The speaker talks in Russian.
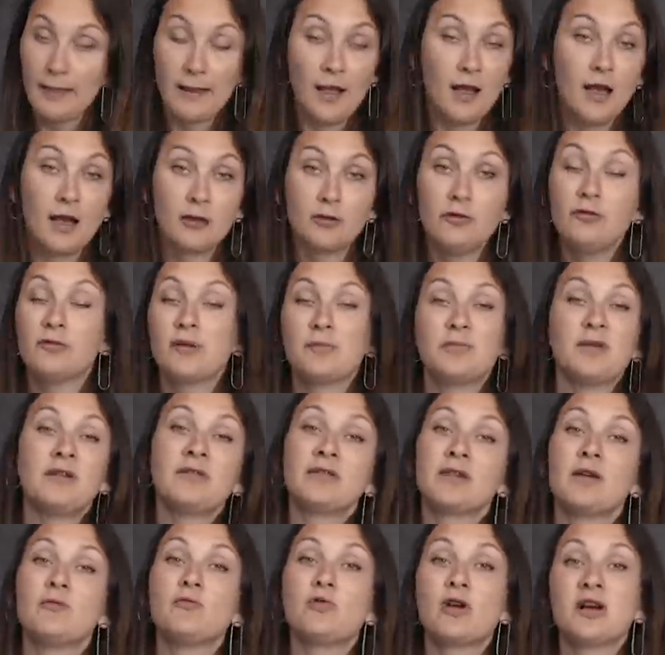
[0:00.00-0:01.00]
А, ну,
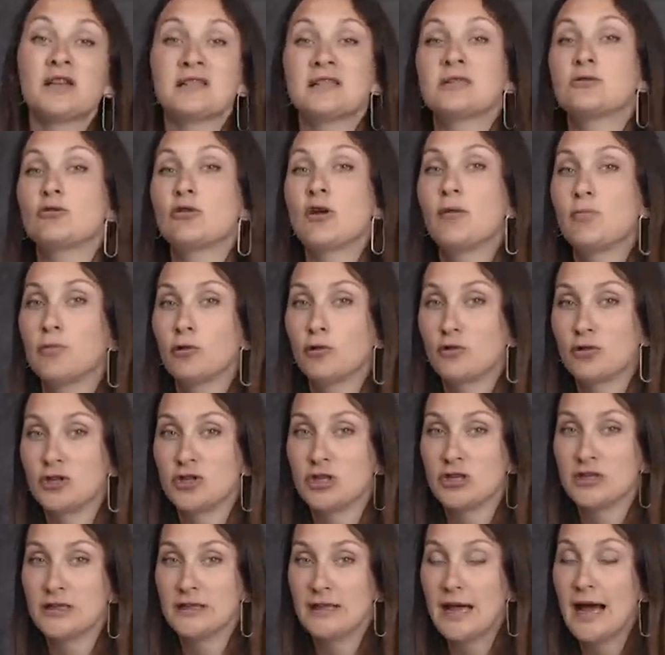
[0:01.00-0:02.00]
во-первых, там указаны только
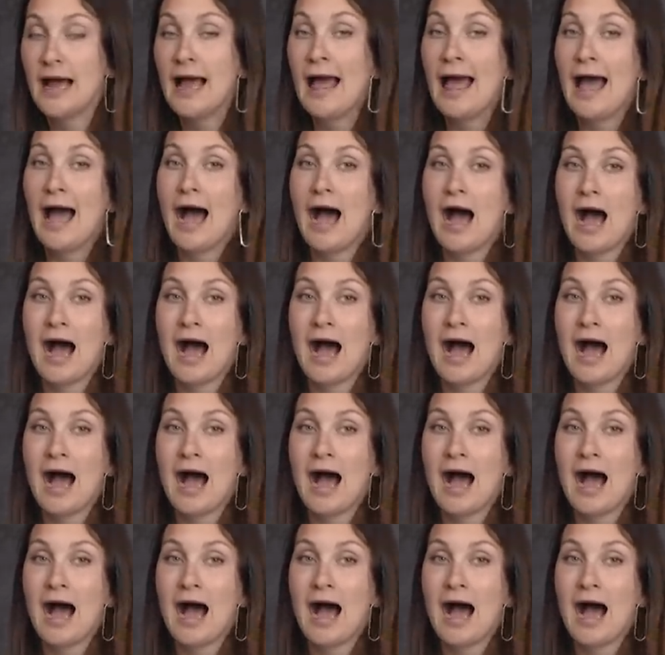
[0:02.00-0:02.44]
площади, да,